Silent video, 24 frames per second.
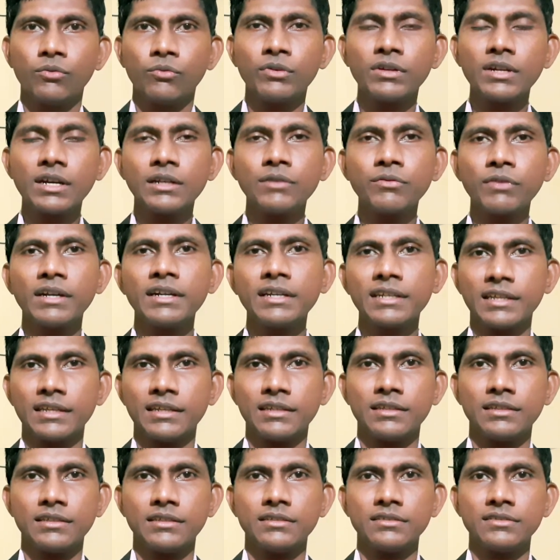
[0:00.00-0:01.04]
ఉన్నటువంటి
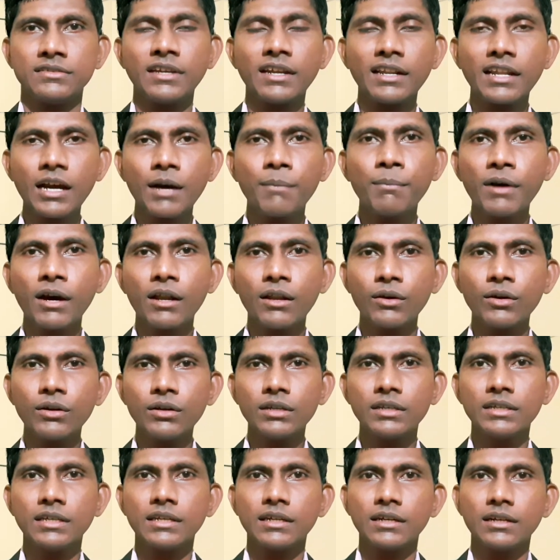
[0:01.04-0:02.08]
జనాభాలో
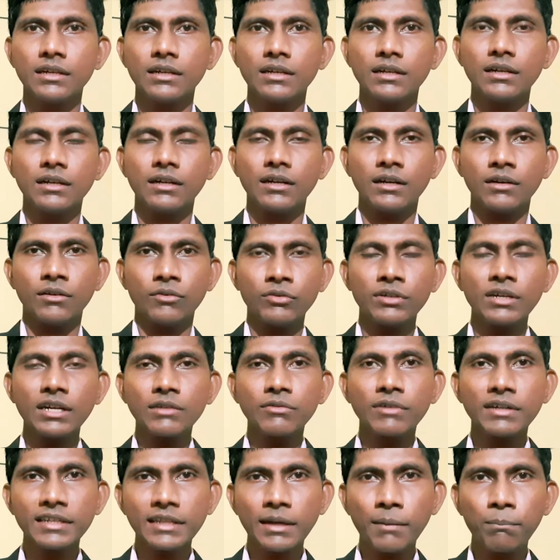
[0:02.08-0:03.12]

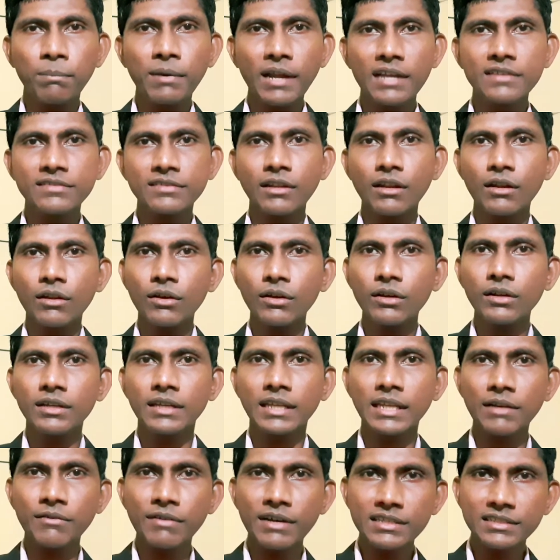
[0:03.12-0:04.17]
ఉన్నటువంటి ఎంప్లాయీస్లలో
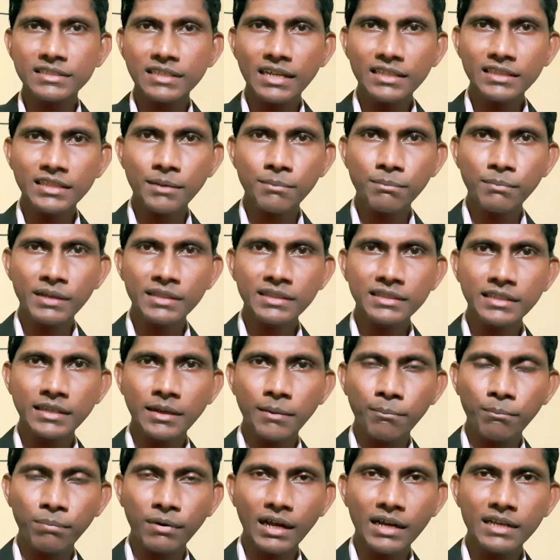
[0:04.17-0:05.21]
ఇరవై శాతం మంది
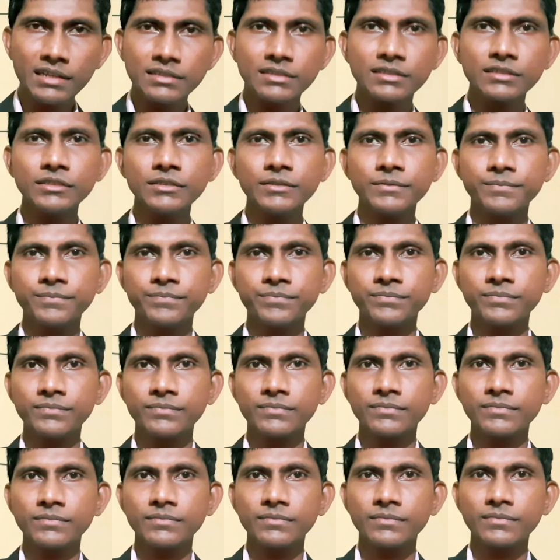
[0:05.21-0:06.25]
ఎంప్లాయీస్
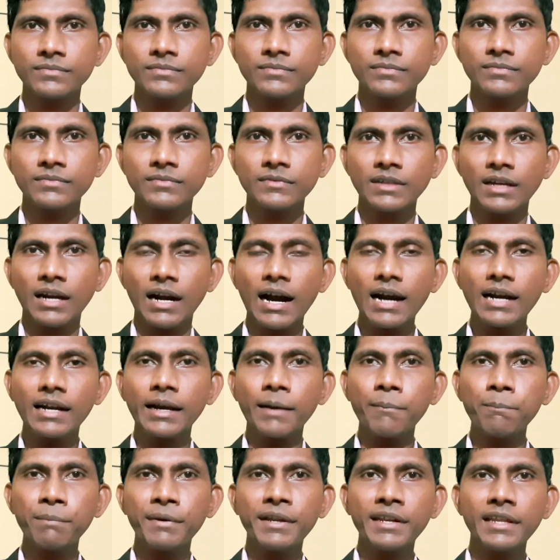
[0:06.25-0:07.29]
ఆ
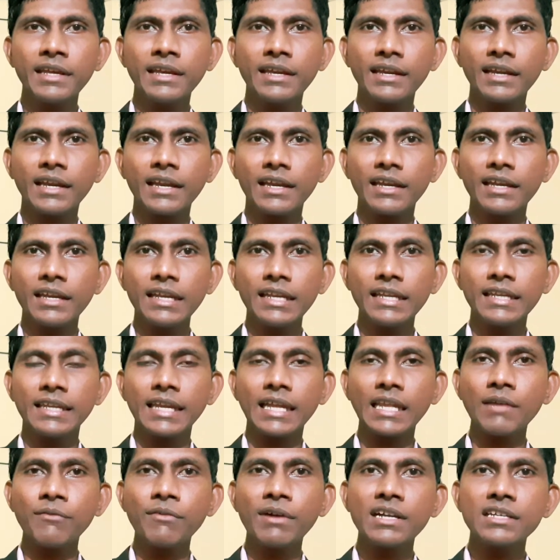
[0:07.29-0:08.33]
కంపెనీకి
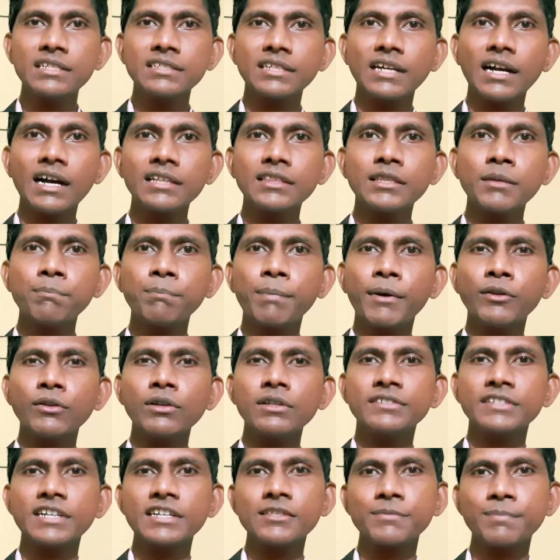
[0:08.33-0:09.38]
ఎనభై శాతం
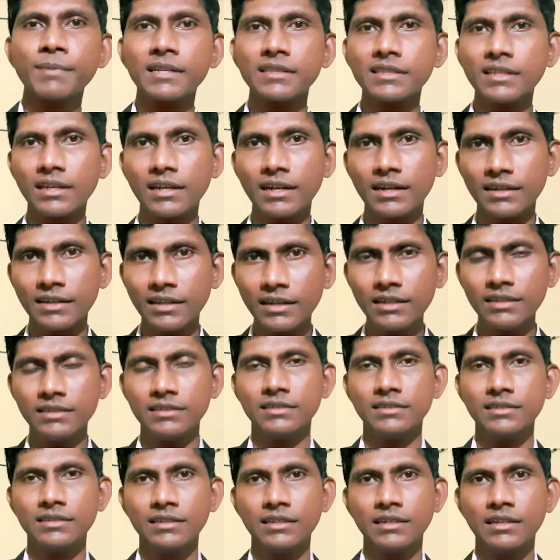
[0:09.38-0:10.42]
పనులు చేసి పెడతారంట
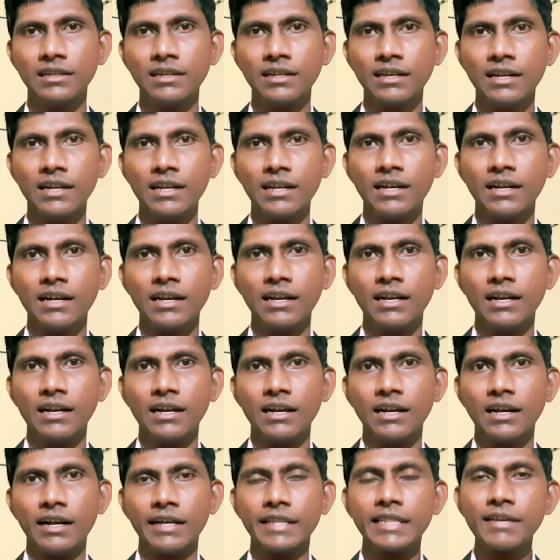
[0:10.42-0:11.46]

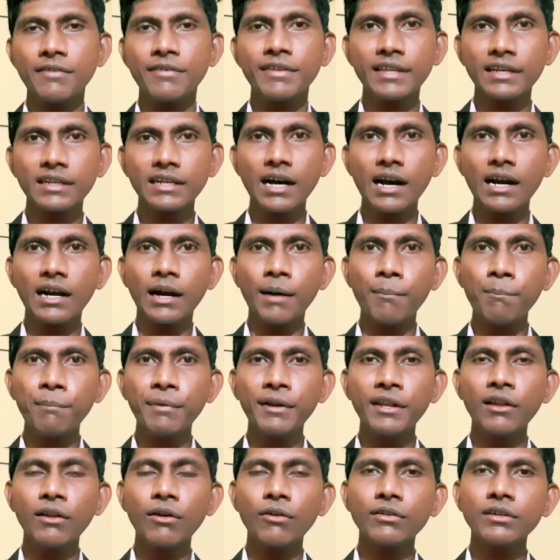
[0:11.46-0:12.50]
అదేవిధంగా ఆ
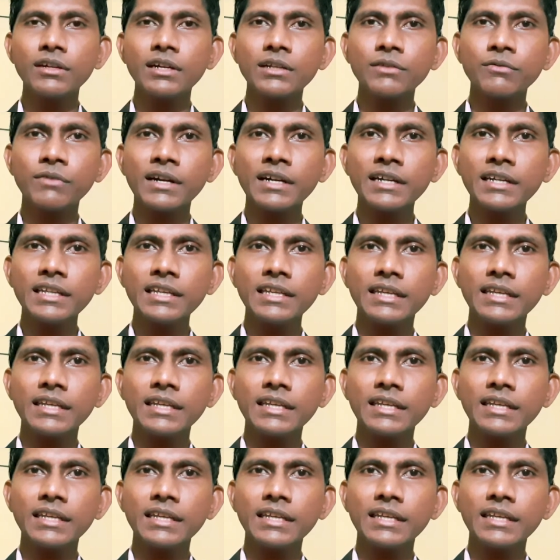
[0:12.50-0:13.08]
కంపెనీలో ఉన్నటువంటి